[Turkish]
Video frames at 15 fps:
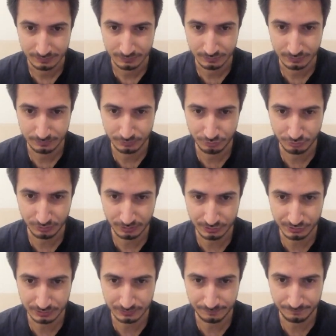Şimdi şunu
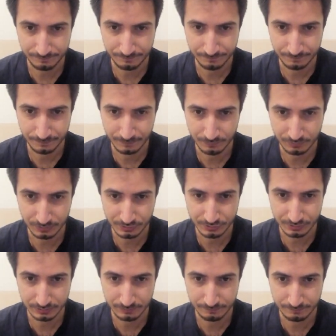açalım. Bunu
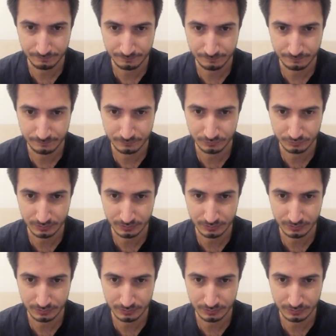açalım. Bunu